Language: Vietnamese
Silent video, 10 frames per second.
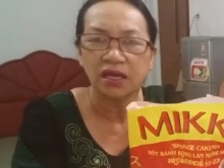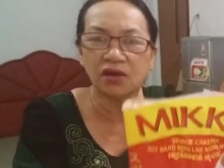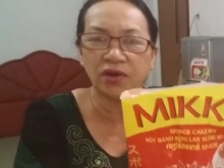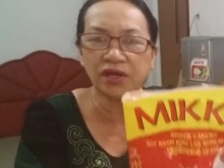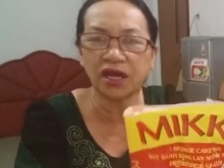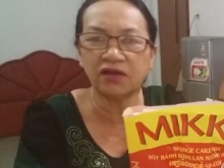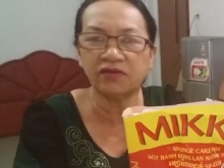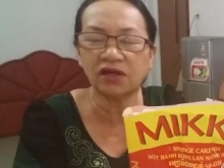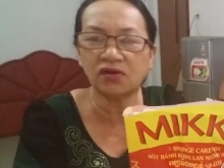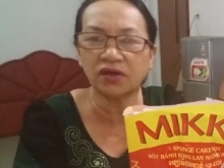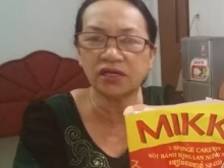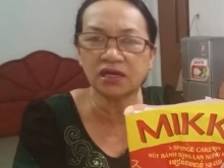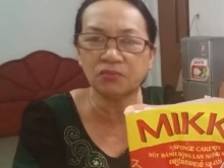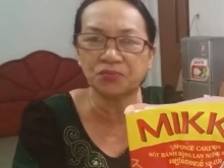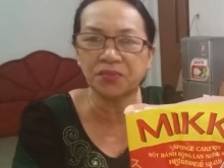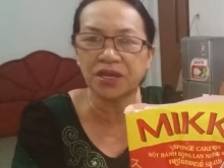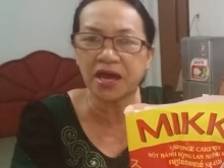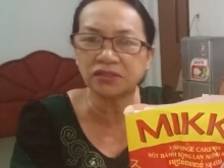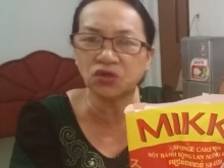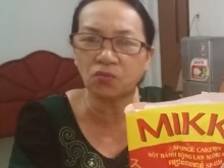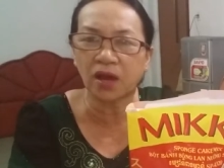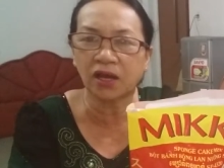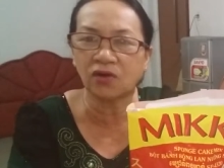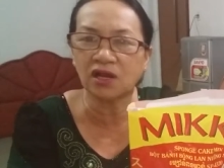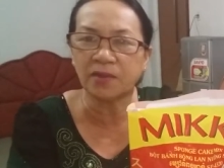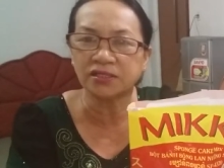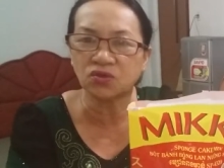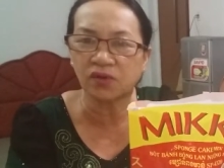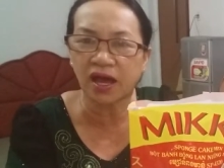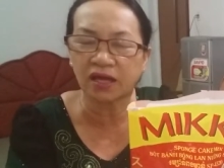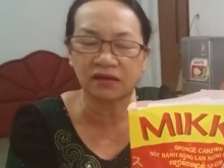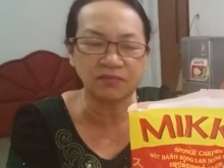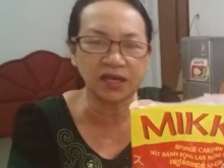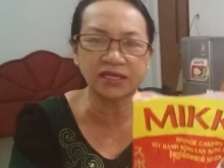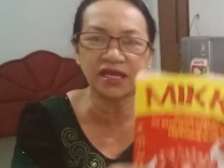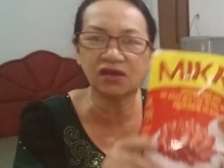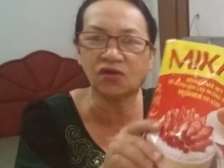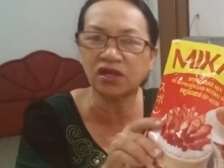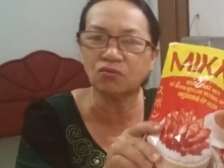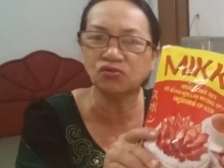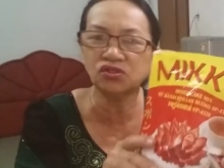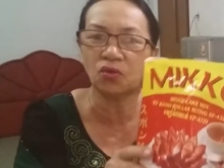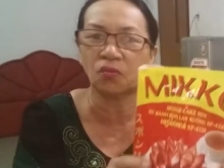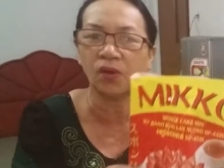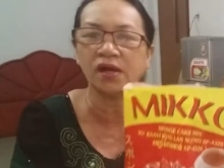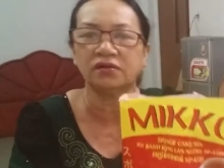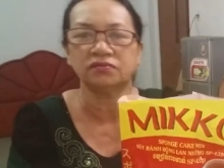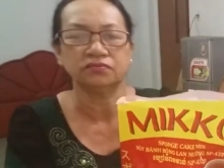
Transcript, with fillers: cái gói này với cái gói bột mì đa dụng hai gói là 70 ngàn là mình nghĩ chắc gói này 40 quá